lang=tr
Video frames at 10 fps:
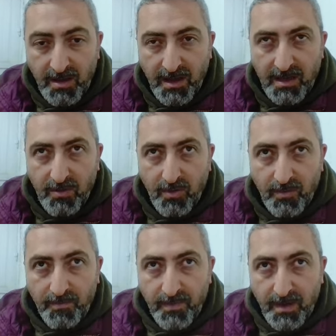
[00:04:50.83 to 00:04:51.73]
Yani
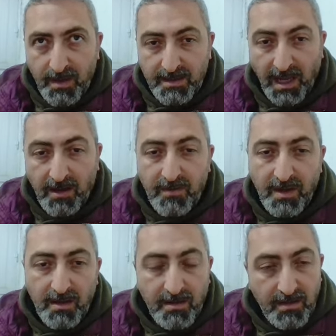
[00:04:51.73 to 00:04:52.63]
o
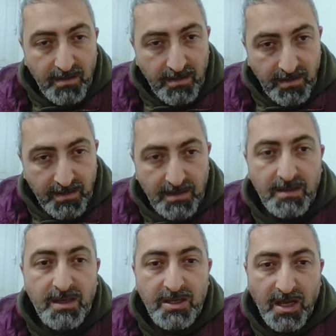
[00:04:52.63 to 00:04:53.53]
tahvil
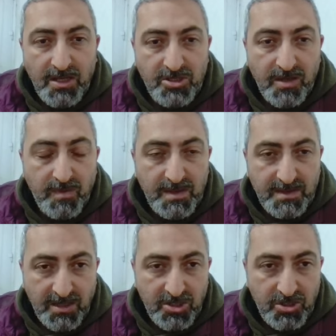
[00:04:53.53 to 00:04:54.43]
ihracı gibi
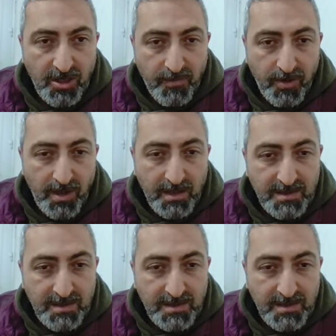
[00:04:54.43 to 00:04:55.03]
satış yapılıyor ya.